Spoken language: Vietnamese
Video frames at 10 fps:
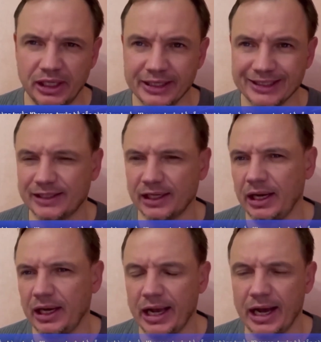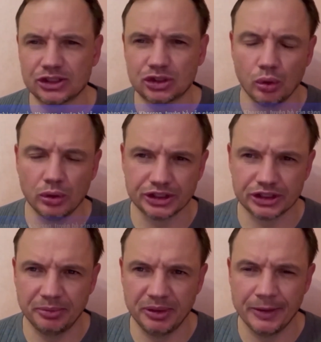Theo giới quan sát, tình
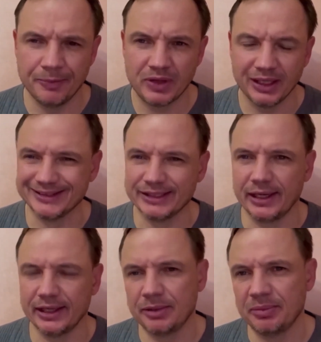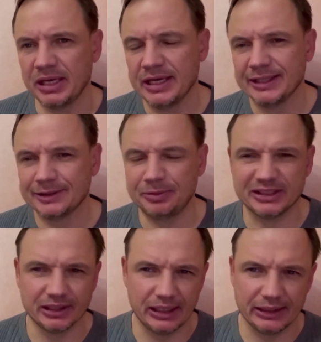hình tại Kherson đang trở nên rất căng thẳng
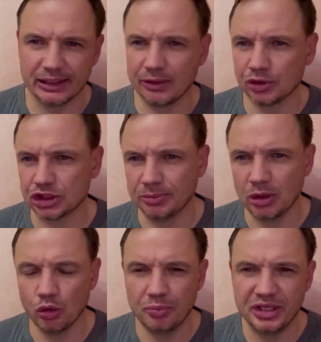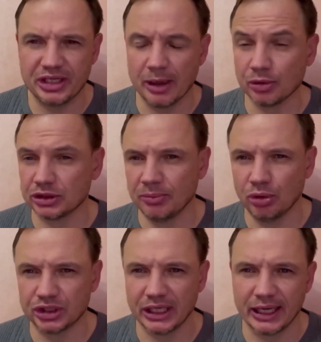do phía Ukraine đã dồn về đây
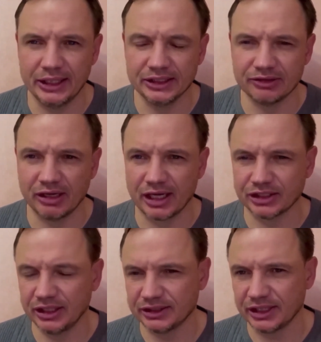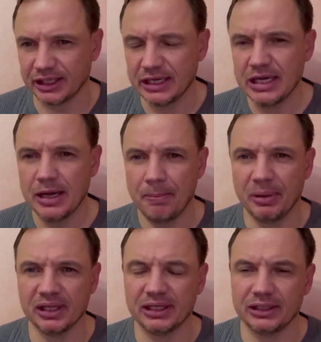một lực lượng đông đảo binh sĩ
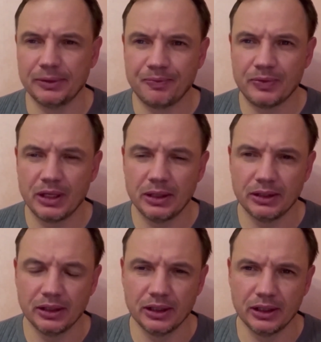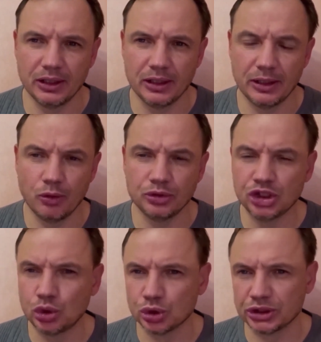và vũ khí hạng nặng nhằm giành lại
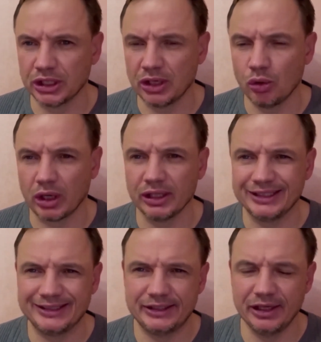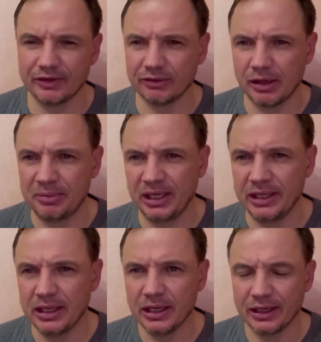thành phố chiến lược phía nam này trước khi
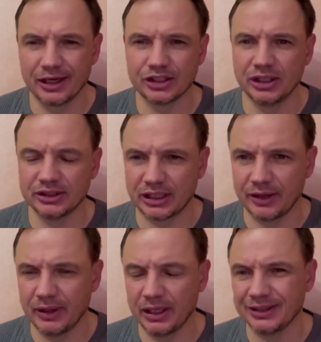mùa đông khắc nghiệt ập đến.